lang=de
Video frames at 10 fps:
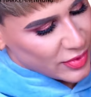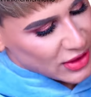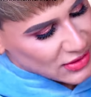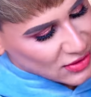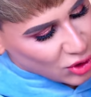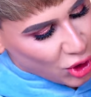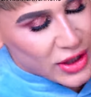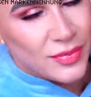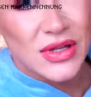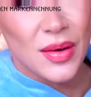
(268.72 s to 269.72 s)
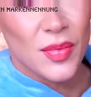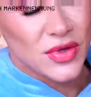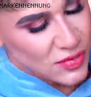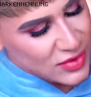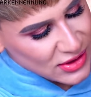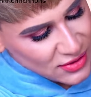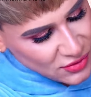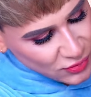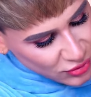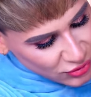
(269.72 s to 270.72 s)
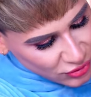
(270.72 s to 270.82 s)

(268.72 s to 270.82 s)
aber der ist so golden, mit, aber mit so ein bisschen so einem